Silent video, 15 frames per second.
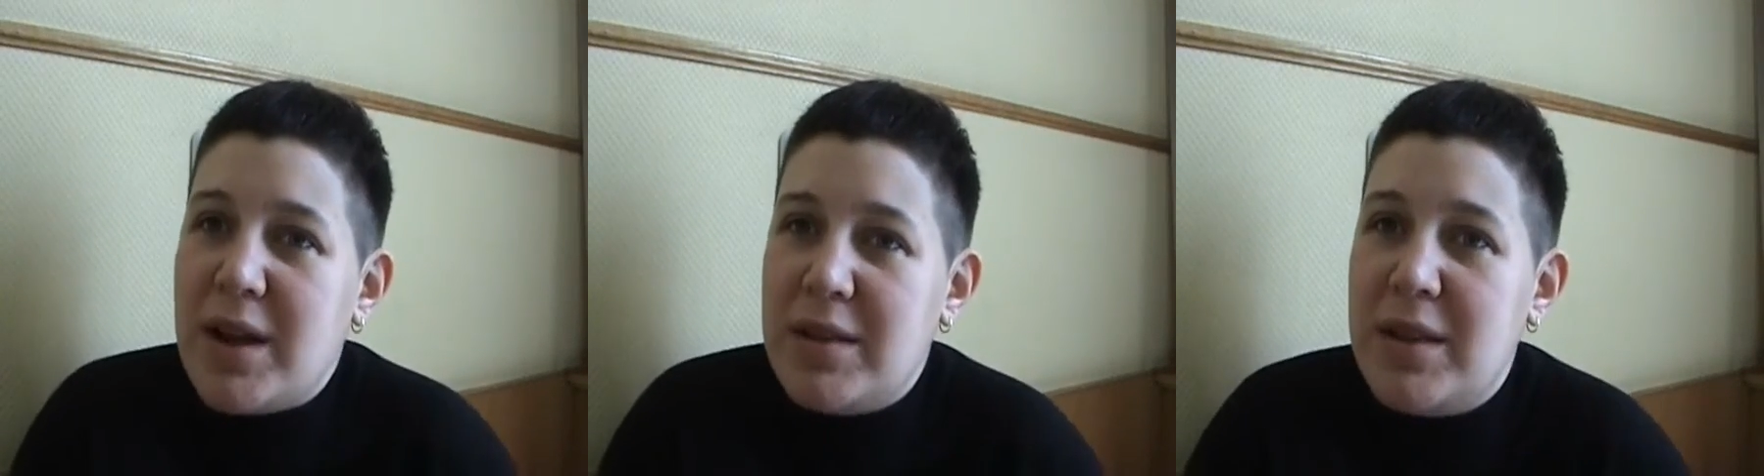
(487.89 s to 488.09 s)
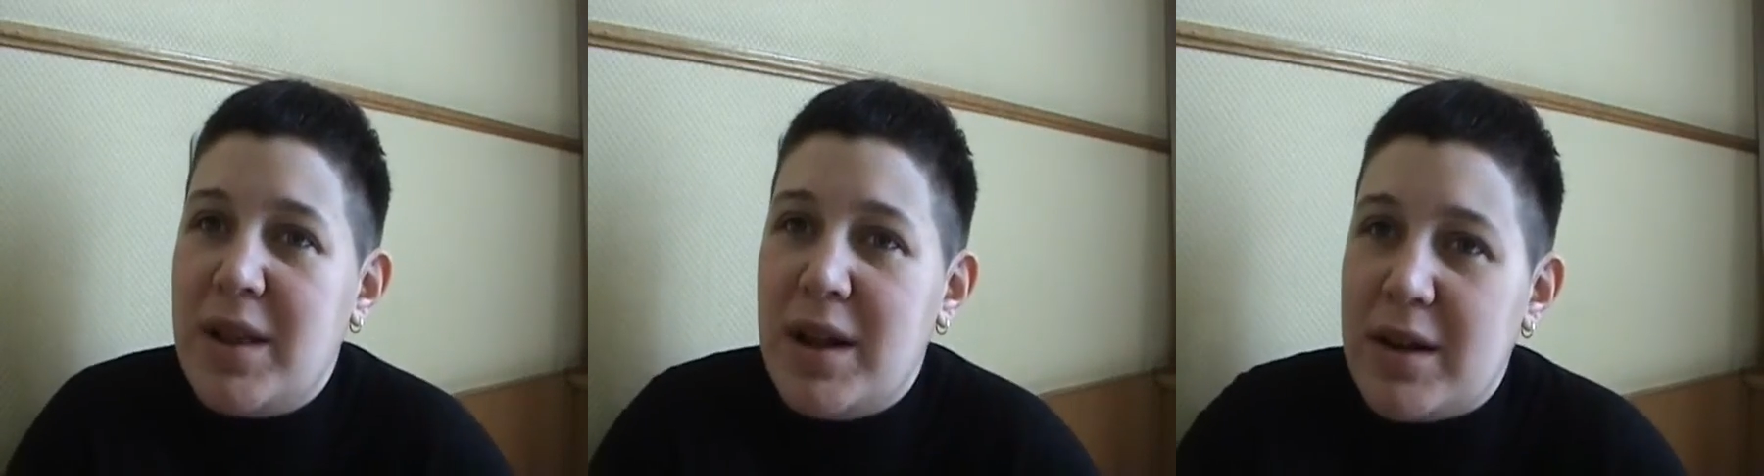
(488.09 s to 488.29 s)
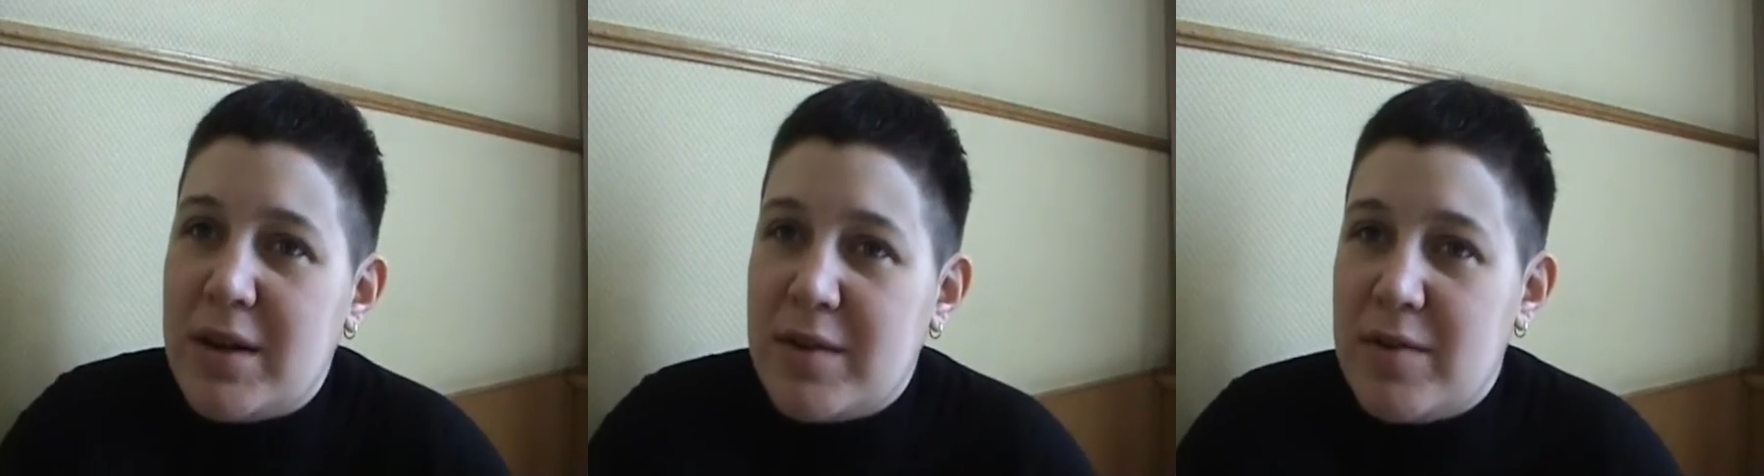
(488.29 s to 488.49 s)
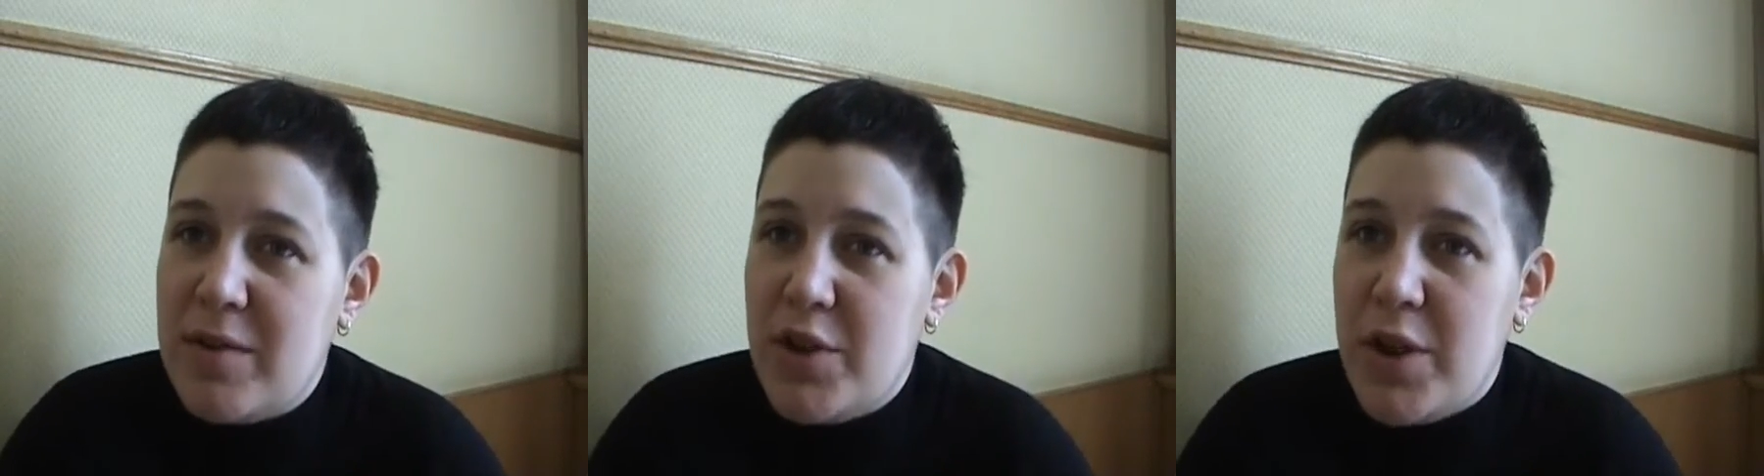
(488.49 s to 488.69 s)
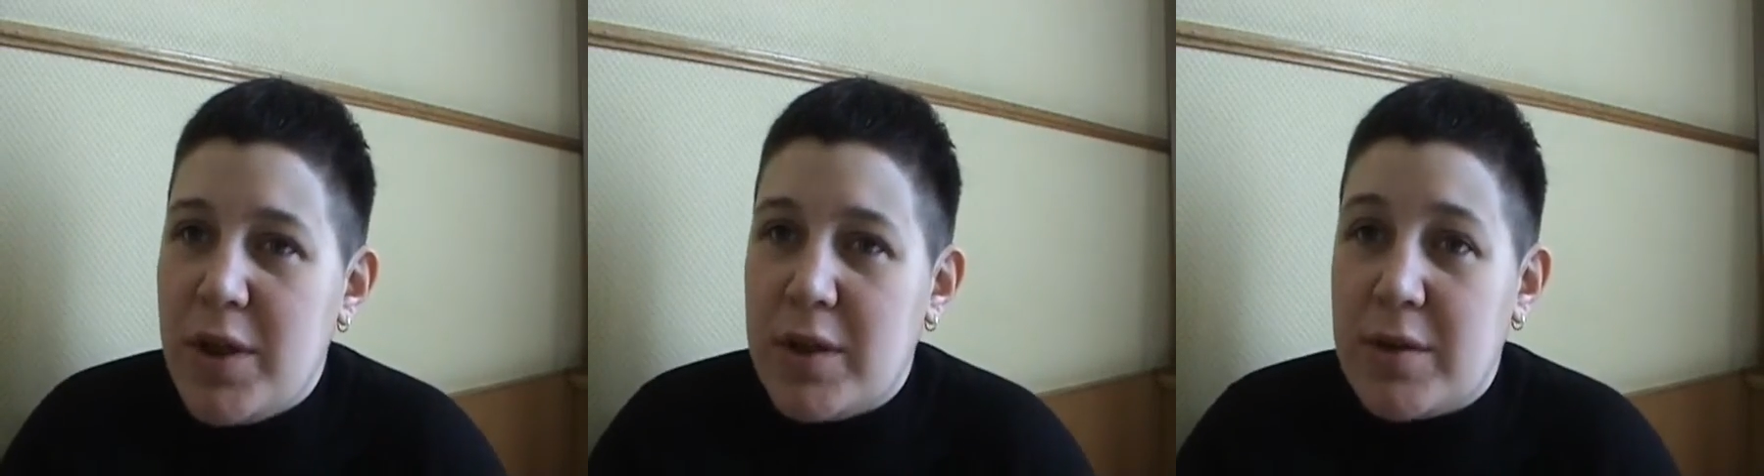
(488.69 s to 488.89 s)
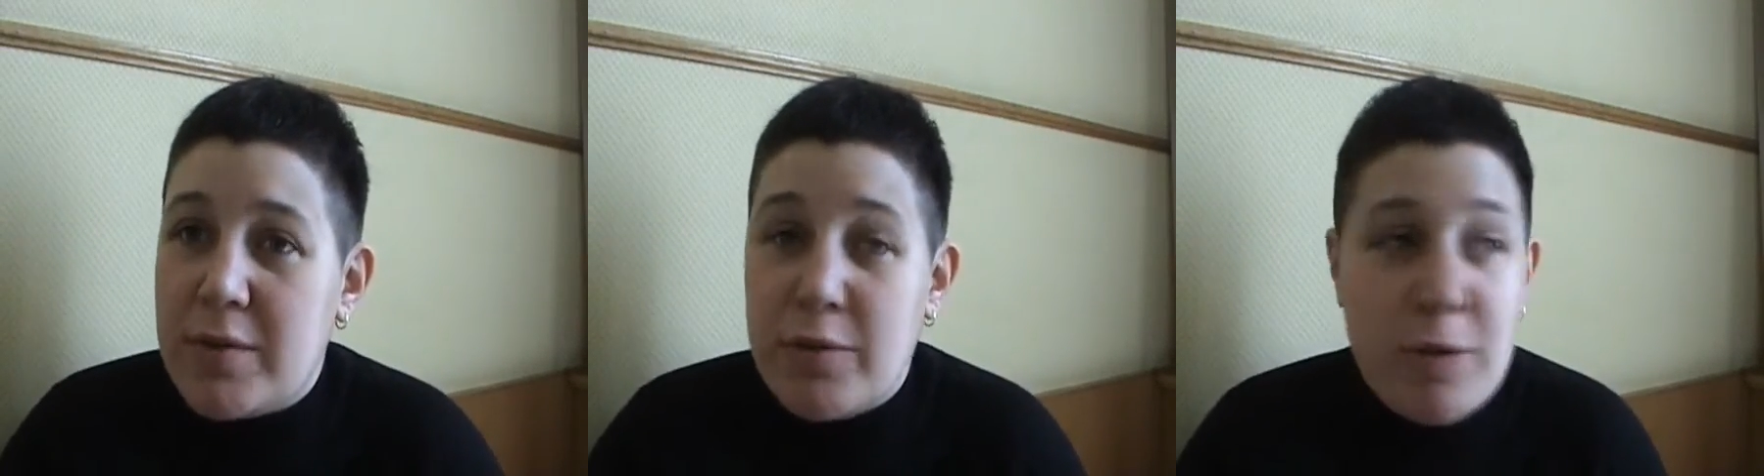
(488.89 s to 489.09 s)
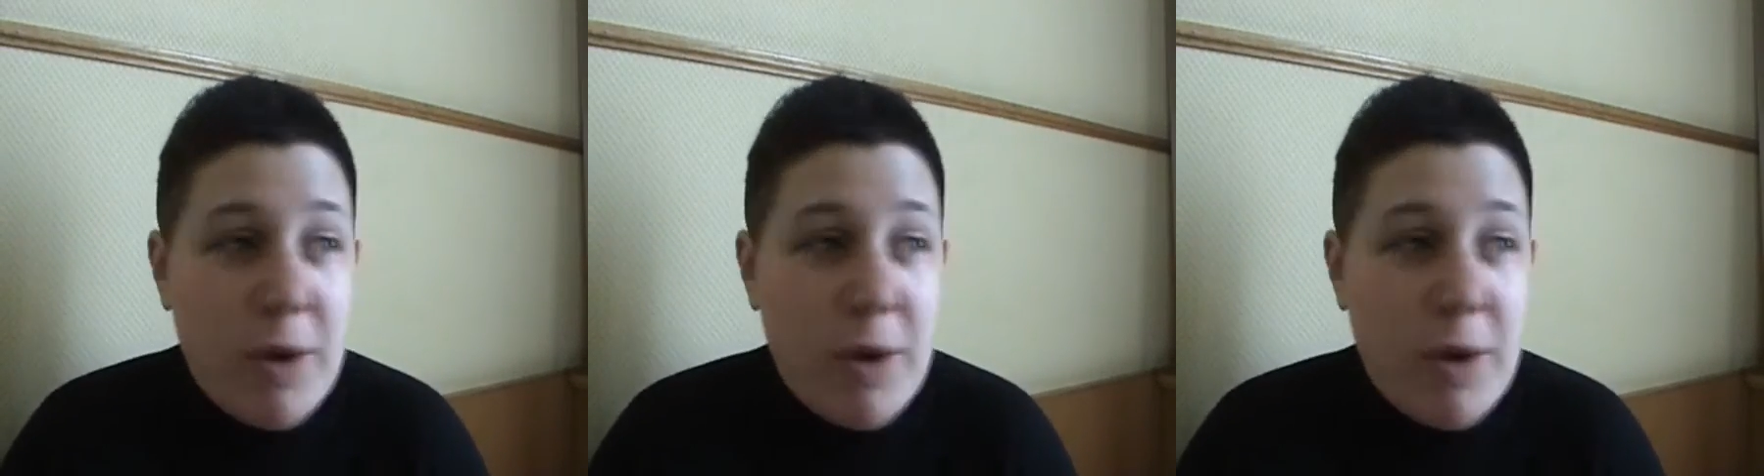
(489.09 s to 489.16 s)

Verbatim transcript: отдельных священников.